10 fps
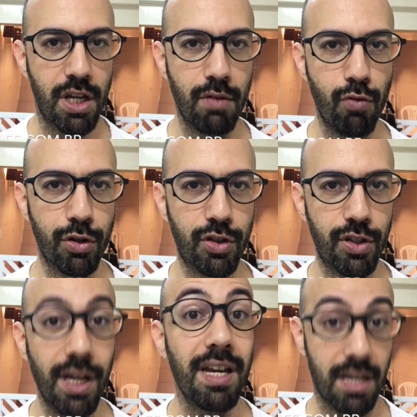que
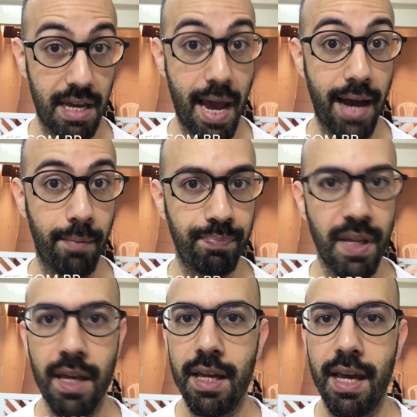você quer.
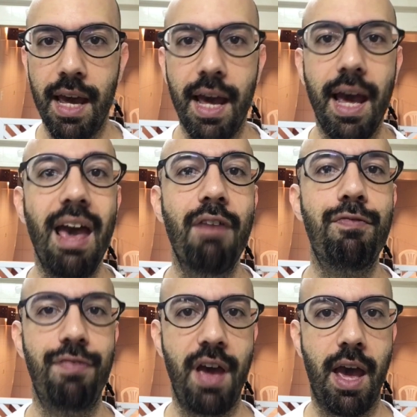É
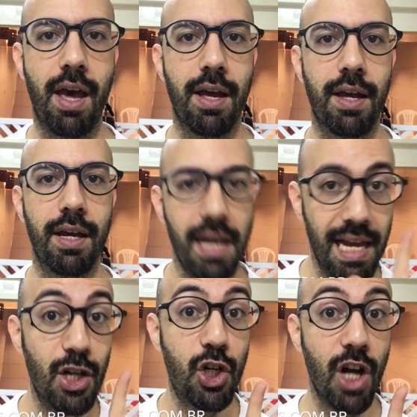fé.
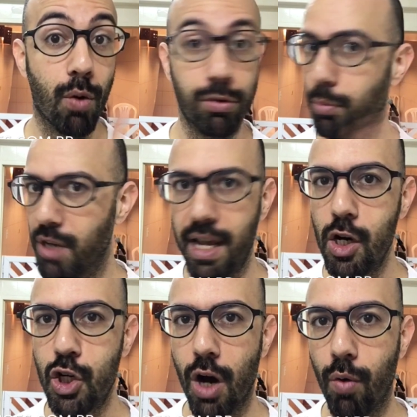Religião, estamos na
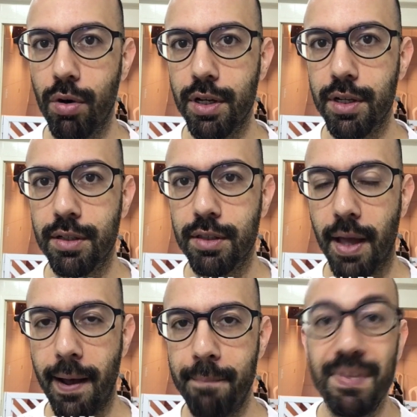religião.
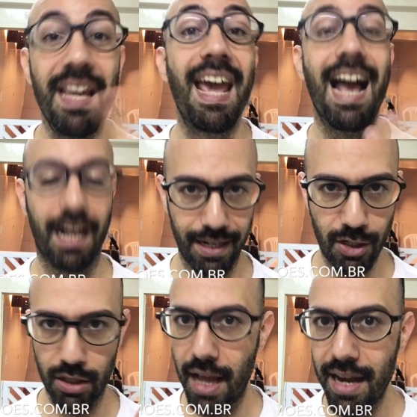Tá? É
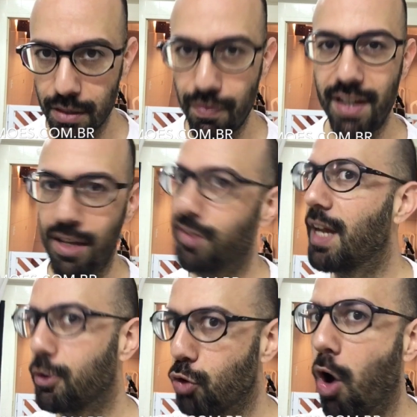acreditar que vai dar
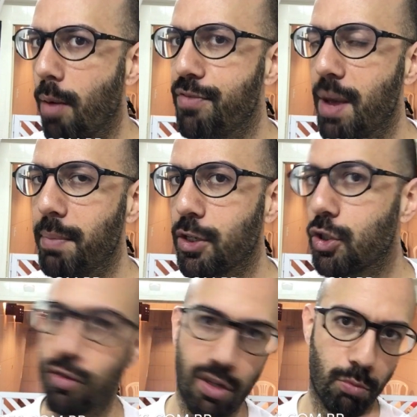certo. Obviamente,
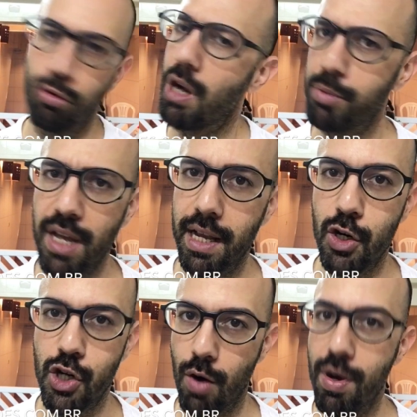estamos no campo da
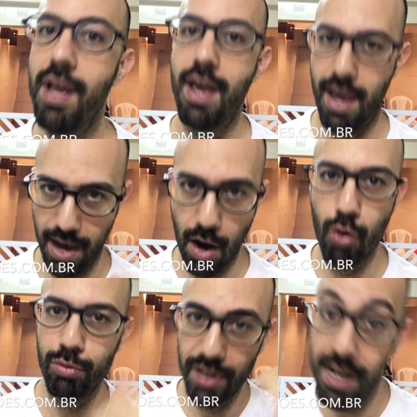religião, é
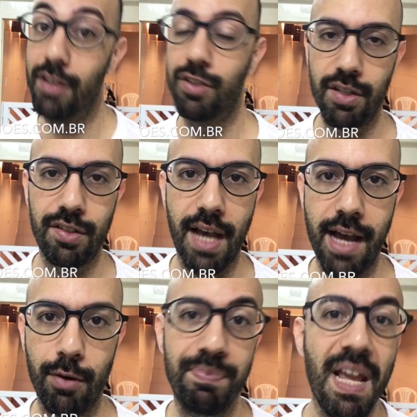algo
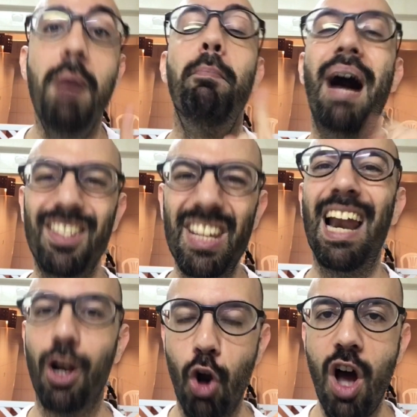necessário. Mas a
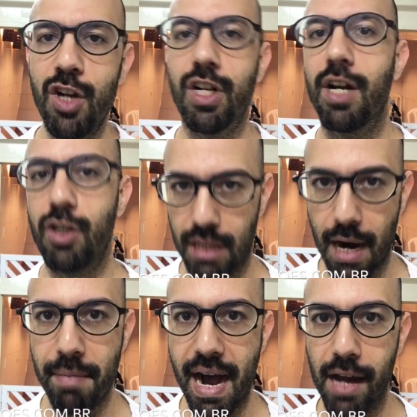lógica de
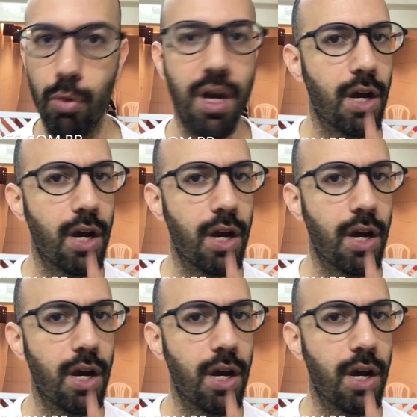trabalho